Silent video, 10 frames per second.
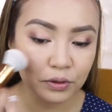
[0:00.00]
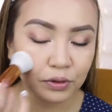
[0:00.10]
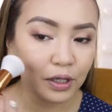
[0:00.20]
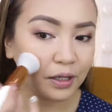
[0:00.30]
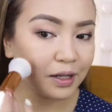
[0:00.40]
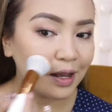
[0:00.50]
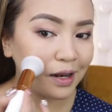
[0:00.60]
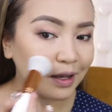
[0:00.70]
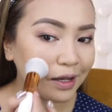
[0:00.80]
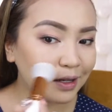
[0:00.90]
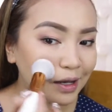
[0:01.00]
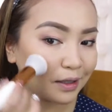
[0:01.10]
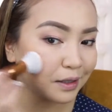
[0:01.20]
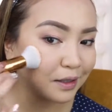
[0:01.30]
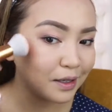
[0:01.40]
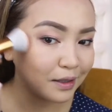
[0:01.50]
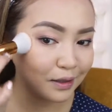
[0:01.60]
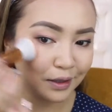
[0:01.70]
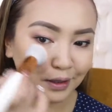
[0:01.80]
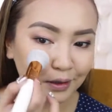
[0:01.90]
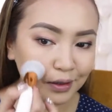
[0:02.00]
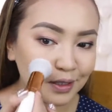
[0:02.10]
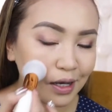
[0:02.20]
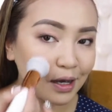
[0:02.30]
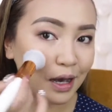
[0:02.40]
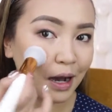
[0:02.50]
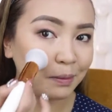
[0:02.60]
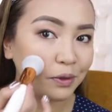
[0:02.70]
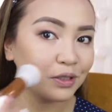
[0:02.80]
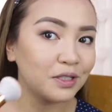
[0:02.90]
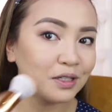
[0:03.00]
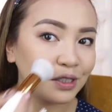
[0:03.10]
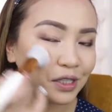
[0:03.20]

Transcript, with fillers: Then, ilalagay natin yan dito sa apples ng